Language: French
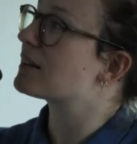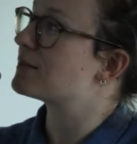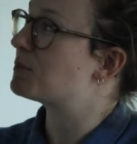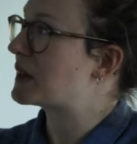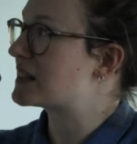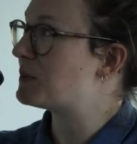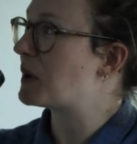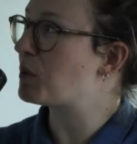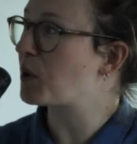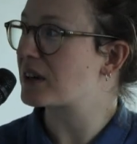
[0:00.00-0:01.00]
Le
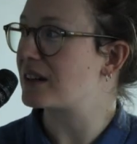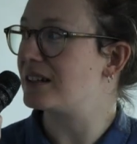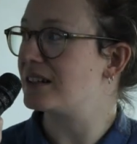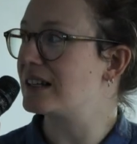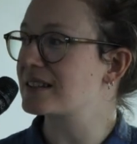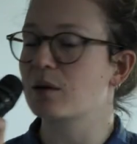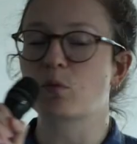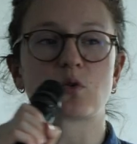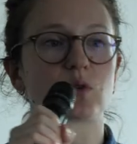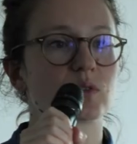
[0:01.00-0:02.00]
problème, euh, c'est que
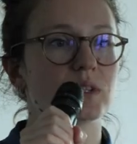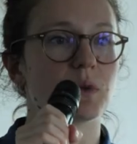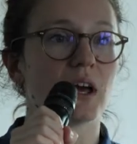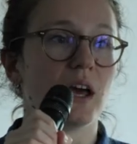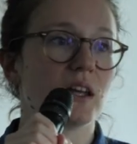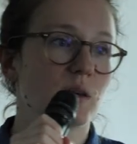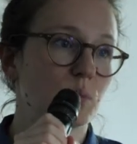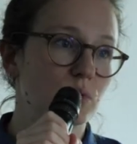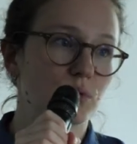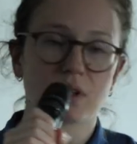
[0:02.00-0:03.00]
euh, cette euh,
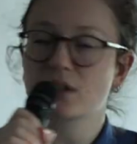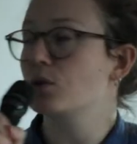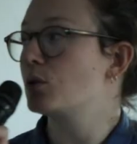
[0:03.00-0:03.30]
plantation de pin,